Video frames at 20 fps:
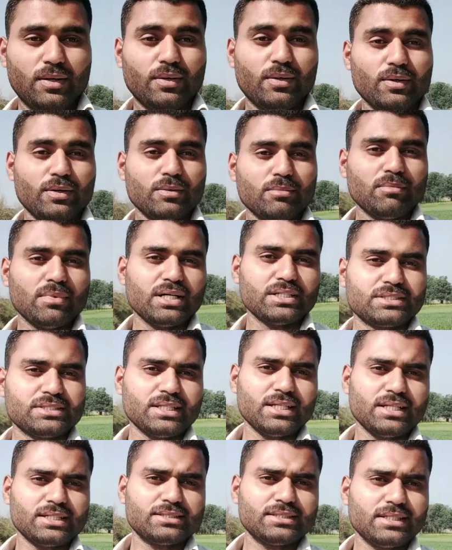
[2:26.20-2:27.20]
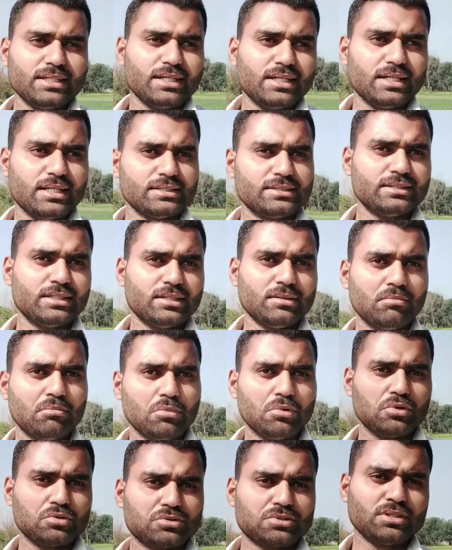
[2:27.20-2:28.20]
और माशाल्लाह से आज ना
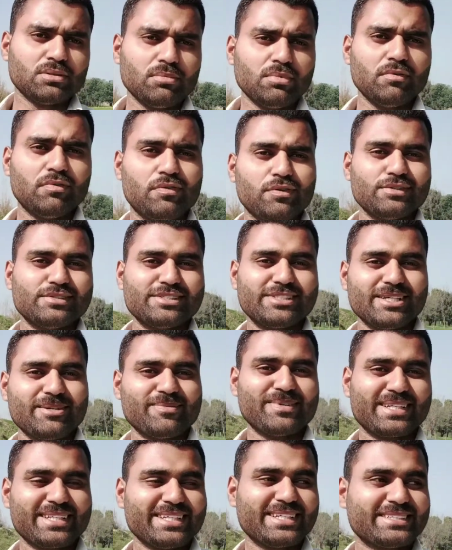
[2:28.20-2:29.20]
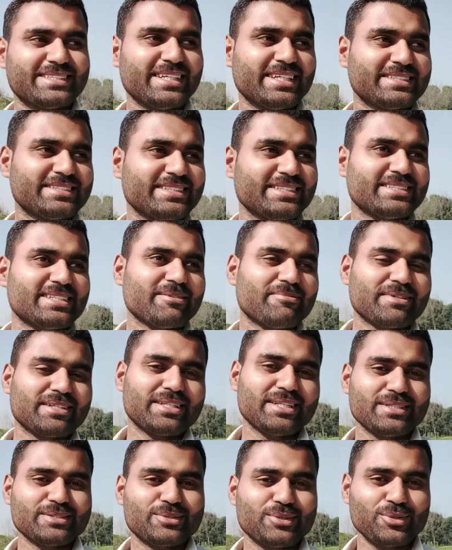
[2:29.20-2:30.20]
मौसम भी फुल ज़बरदस्त है ऐसी
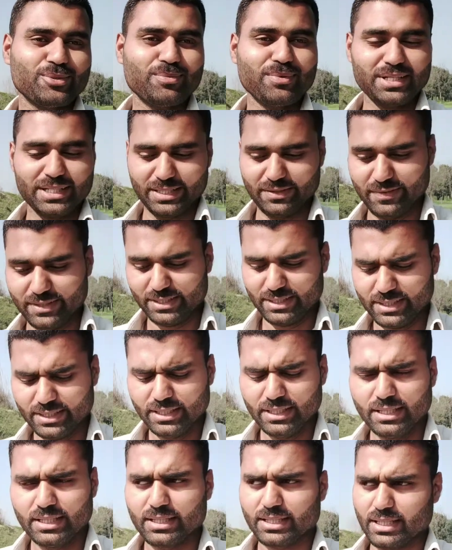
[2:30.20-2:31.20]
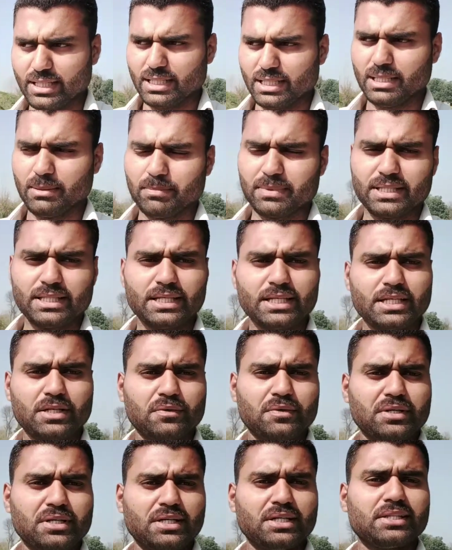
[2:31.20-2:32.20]
ज़बरदस्त धूप लगी हुई ना कल पता ही क्या
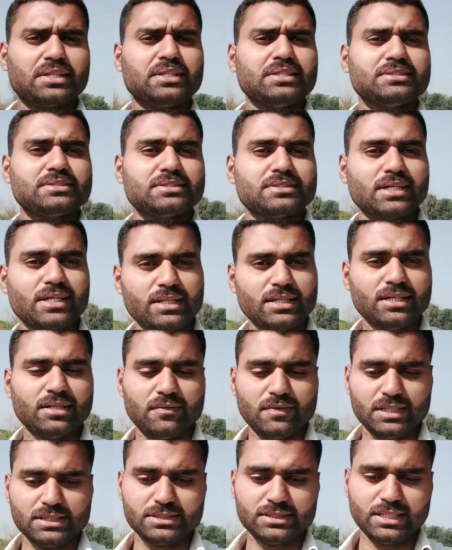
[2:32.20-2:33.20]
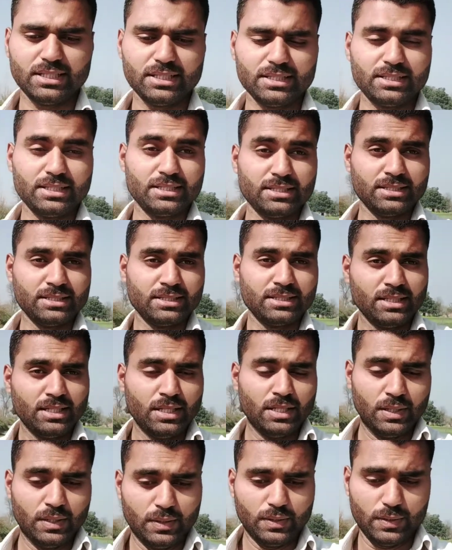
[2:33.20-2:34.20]
हुआ कल इतनी ज़्यादा हवा चल रही थी ना
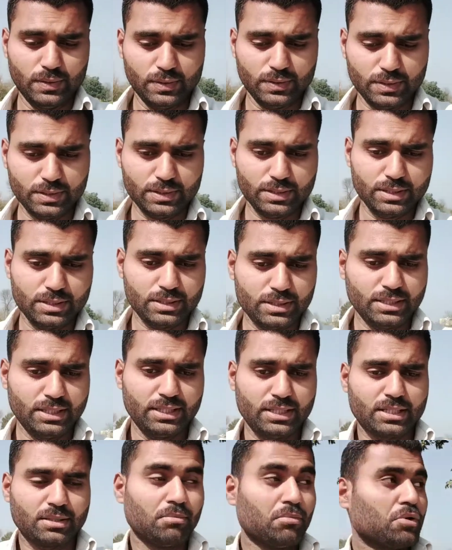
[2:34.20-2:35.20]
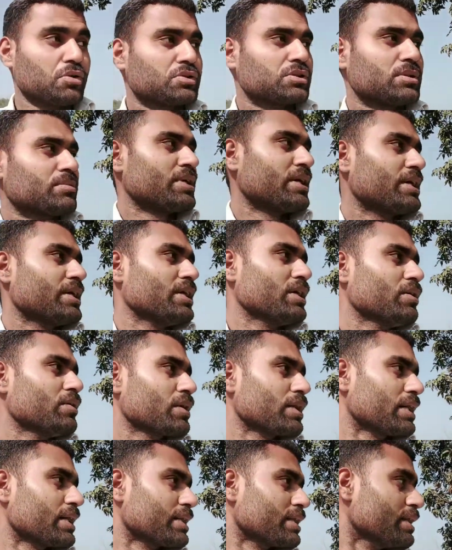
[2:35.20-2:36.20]
और यानी कि मौसम ठंडा हो
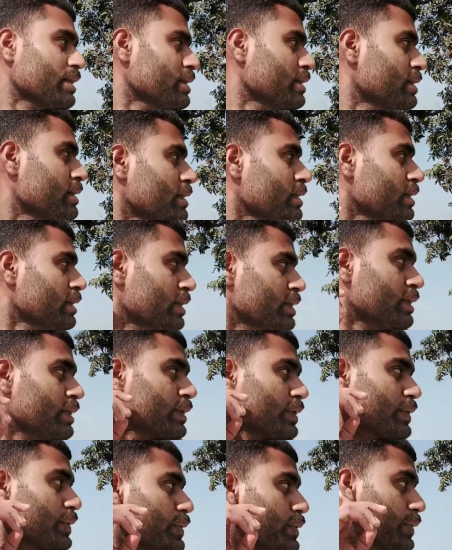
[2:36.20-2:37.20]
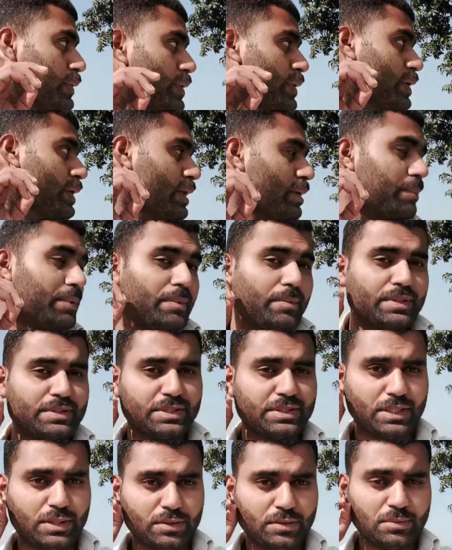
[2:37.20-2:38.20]
गया था तो अभी मैं
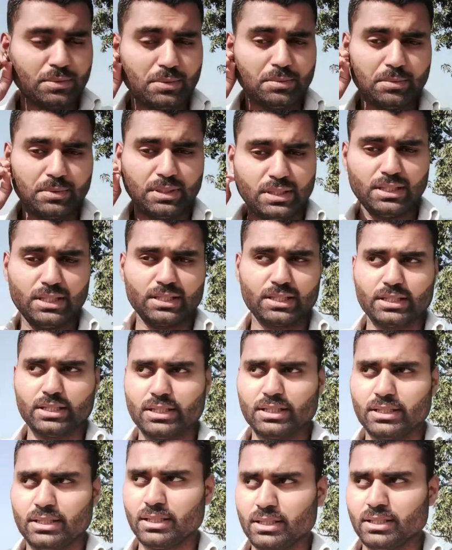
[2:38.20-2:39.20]
जा रहा हूँ अभी मैं ला के